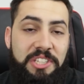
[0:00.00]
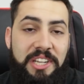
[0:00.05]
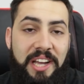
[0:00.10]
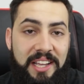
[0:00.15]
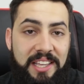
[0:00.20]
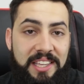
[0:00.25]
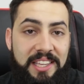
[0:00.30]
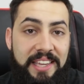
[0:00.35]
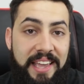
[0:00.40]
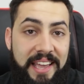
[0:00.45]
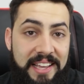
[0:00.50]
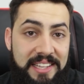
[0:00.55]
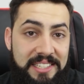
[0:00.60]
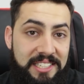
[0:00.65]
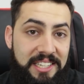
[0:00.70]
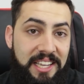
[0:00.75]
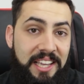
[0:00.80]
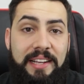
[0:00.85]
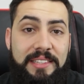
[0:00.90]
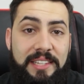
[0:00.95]

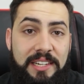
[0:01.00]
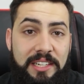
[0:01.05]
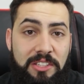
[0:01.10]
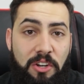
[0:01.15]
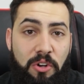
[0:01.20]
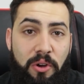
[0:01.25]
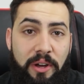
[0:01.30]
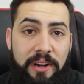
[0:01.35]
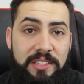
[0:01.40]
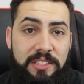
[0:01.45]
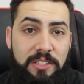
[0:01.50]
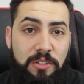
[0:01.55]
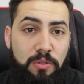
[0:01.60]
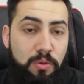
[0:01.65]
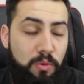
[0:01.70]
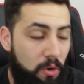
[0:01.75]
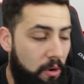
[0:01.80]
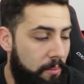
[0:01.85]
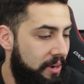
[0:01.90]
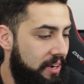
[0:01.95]
Giacchiese. Entrando agora então
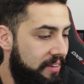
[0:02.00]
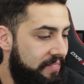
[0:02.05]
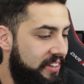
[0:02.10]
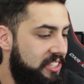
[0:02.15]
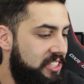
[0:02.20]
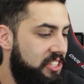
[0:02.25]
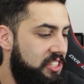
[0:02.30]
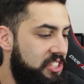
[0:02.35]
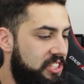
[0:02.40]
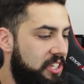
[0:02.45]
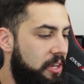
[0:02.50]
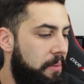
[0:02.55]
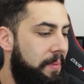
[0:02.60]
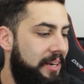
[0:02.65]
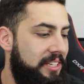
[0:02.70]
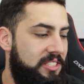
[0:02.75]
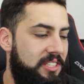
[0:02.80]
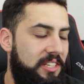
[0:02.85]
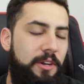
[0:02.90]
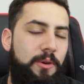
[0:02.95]
no Common Event, a gente tem o
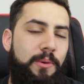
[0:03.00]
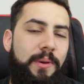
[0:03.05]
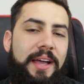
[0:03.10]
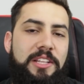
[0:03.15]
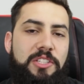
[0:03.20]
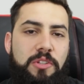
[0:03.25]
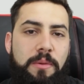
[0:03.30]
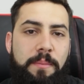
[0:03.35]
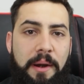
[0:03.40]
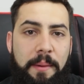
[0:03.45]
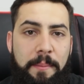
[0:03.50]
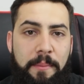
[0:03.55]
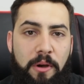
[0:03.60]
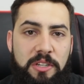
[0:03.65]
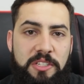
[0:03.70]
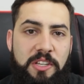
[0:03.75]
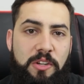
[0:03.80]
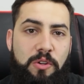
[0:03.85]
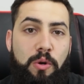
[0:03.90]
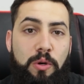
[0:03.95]
brasileiro Edson
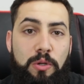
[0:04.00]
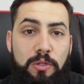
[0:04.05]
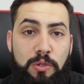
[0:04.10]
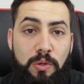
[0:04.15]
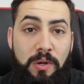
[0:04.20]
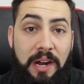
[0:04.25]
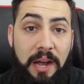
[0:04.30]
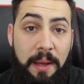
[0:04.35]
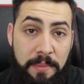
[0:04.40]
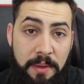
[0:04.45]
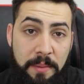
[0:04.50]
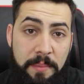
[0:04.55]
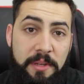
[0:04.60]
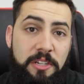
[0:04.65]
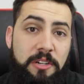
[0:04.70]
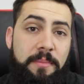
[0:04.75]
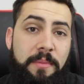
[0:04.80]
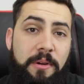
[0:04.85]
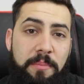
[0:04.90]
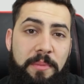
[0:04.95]
Barbosa contra o Khabib
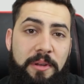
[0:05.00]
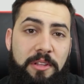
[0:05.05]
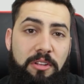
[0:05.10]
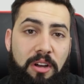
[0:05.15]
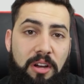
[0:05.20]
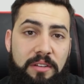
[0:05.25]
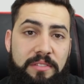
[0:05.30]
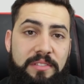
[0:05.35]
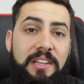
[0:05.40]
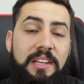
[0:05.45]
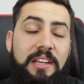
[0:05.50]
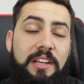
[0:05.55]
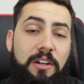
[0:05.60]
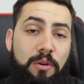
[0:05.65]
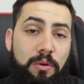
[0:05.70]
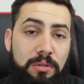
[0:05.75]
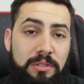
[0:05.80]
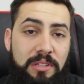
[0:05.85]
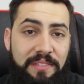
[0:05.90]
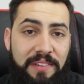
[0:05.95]
Nurmagomedov.
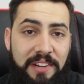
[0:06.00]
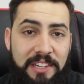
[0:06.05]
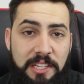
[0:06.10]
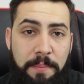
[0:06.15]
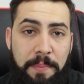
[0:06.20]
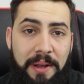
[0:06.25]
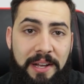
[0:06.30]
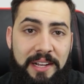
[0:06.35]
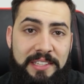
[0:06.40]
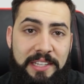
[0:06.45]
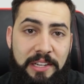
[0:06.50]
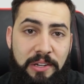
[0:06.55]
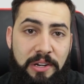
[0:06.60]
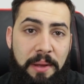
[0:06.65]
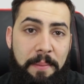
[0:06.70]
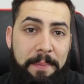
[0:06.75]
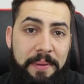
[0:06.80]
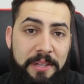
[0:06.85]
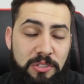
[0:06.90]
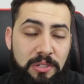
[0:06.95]
Luta válida pela
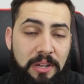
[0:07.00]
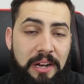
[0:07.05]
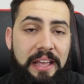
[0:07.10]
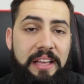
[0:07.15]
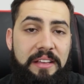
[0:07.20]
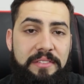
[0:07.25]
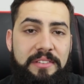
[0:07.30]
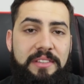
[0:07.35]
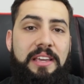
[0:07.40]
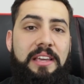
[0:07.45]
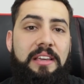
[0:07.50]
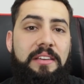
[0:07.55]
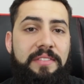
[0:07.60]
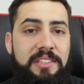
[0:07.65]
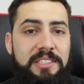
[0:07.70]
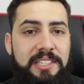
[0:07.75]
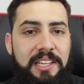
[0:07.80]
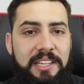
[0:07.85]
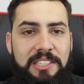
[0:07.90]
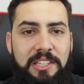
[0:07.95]
categoria peso leve. Quem
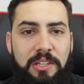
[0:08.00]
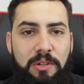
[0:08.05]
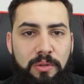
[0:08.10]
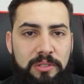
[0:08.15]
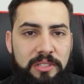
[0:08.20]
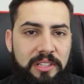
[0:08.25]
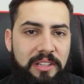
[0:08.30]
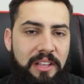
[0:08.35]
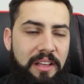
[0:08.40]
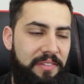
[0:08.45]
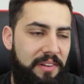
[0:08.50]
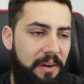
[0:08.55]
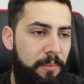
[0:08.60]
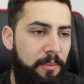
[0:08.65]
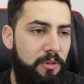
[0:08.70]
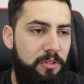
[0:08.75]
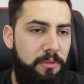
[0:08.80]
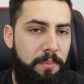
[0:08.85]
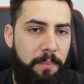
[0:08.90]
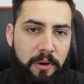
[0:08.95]
vencer essa luta deve ficar
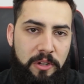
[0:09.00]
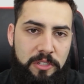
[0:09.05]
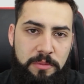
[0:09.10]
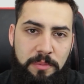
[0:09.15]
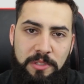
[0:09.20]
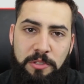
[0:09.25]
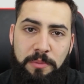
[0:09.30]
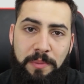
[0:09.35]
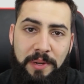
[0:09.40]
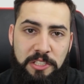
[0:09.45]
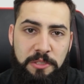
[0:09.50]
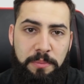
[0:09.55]
muito próximo de uma